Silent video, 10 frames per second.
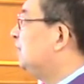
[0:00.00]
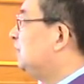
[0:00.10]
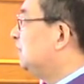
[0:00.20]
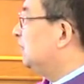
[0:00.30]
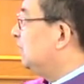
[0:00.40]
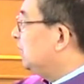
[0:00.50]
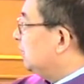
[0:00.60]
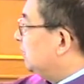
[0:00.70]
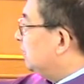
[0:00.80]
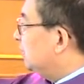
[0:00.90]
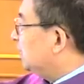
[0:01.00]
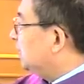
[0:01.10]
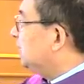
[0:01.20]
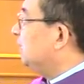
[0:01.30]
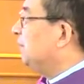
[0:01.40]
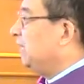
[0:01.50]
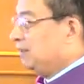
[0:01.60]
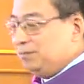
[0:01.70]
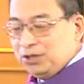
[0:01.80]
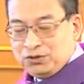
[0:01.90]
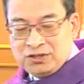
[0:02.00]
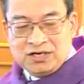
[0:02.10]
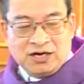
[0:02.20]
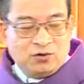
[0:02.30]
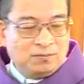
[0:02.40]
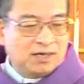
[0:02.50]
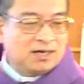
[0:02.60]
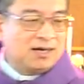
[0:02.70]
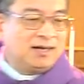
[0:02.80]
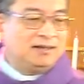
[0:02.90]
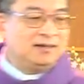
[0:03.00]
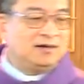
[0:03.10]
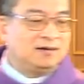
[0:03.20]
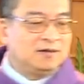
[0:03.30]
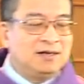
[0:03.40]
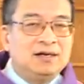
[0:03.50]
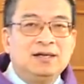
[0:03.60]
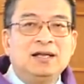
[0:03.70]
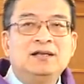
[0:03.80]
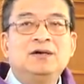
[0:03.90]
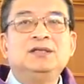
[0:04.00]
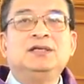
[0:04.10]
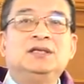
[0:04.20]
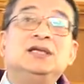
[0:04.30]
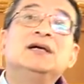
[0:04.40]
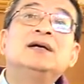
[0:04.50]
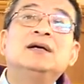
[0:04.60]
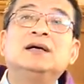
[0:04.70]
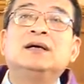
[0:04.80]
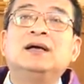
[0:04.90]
其实这里面已经明确的让我们看到，镰刀已经。